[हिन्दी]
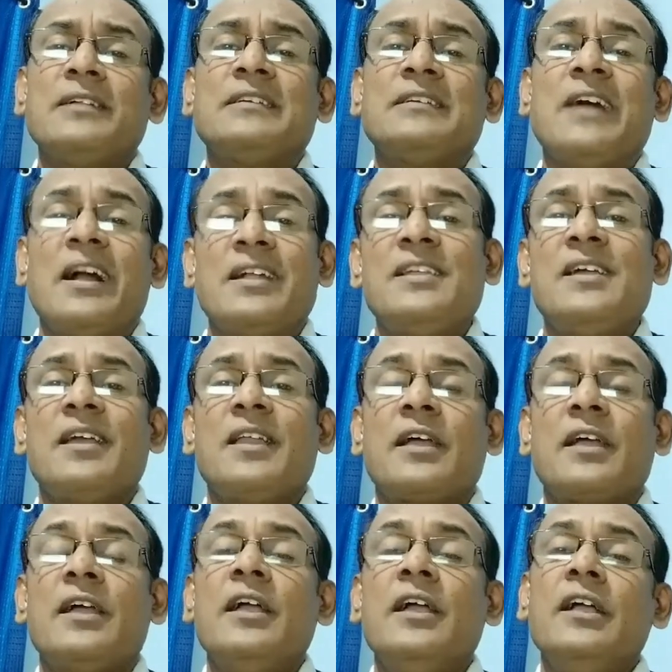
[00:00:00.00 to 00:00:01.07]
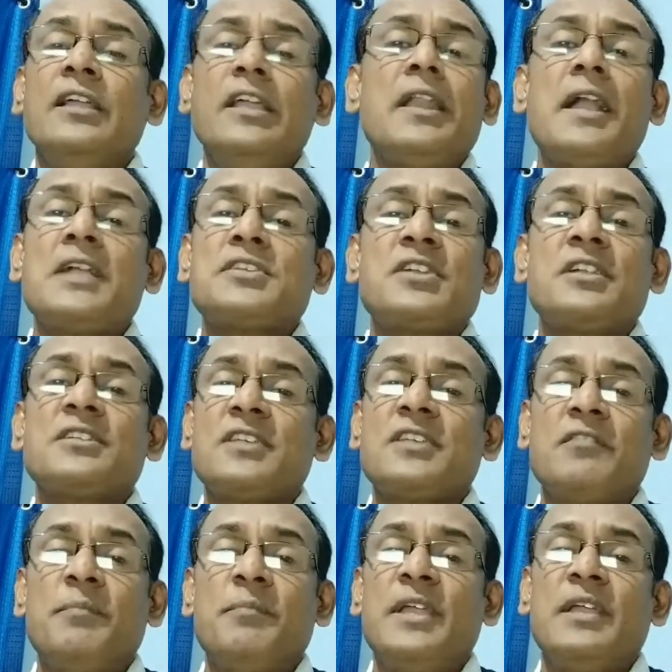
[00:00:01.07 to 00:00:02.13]
कद काठी अलग है ये नेचुरल
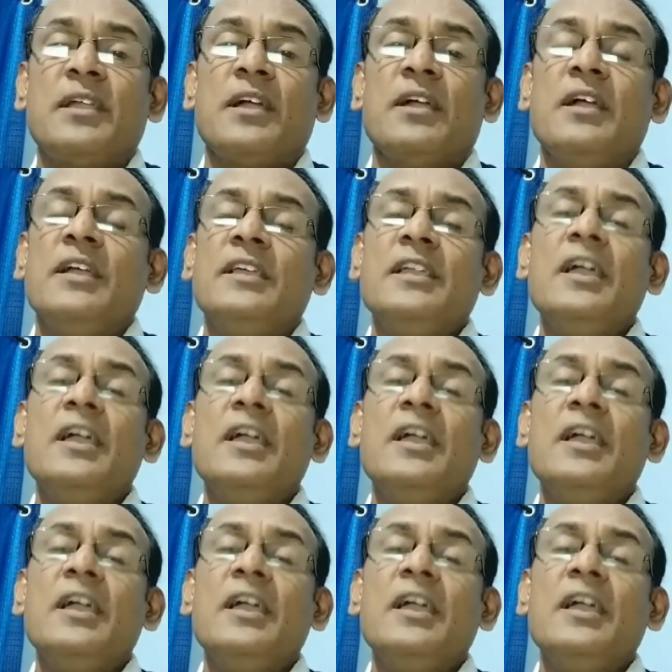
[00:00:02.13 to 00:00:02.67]
सेल्फ बीइंग है